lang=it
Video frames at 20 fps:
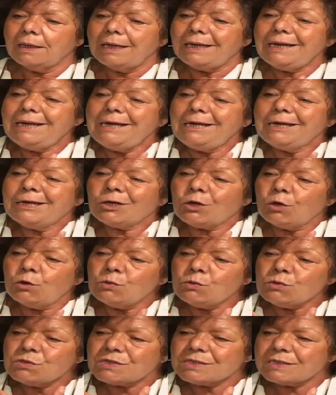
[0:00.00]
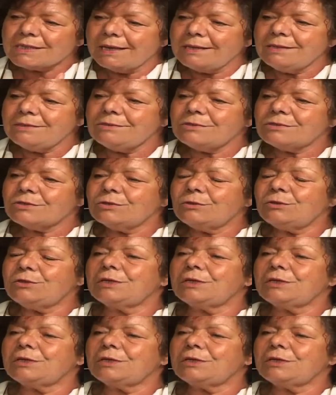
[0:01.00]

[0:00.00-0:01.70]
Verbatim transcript: il consenso